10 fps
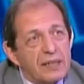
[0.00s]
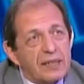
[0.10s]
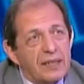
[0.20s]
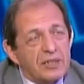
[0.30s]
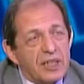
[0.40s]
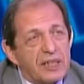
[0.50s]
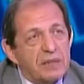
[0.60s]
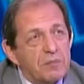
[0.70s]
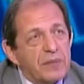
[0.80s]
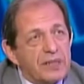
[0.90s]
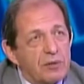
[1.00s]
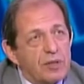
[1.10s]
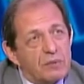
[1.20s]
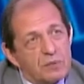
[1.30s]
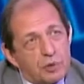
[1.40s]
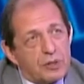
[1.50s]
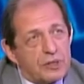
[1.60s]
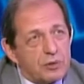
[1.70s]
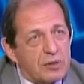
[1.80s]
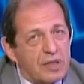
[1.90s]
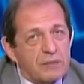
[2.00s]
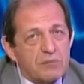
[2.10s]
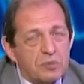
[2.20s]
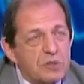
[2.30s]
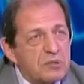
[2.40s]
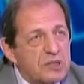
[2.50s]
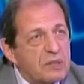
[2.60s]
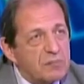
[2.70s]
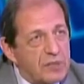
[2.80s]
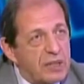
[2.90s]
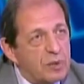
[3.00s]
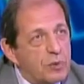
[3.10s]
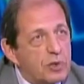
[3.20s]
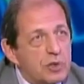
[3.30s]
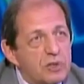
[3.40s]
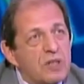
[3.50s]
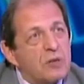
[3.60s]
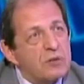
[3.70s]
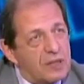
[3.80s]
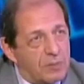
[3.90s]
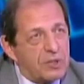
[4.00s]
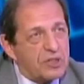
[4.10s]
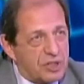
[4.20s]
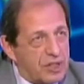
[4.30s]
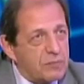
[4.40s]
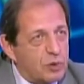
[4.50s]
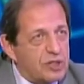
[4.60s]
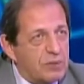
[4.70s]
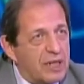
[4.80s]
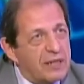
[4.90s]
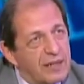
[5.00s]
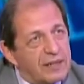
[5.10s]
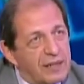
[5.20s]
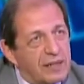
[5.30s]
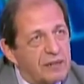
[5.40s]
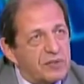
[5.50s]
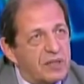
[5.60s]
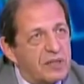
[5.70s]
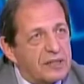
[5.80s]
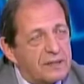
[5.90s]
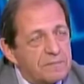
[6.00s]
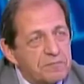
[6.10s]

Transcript: gelecek gibime geliyor ama bir süre sonra 61 binde de bir boşluk var onu da kapatacak muhtemelen ilerideki yani haftalarda. Yani bu, bu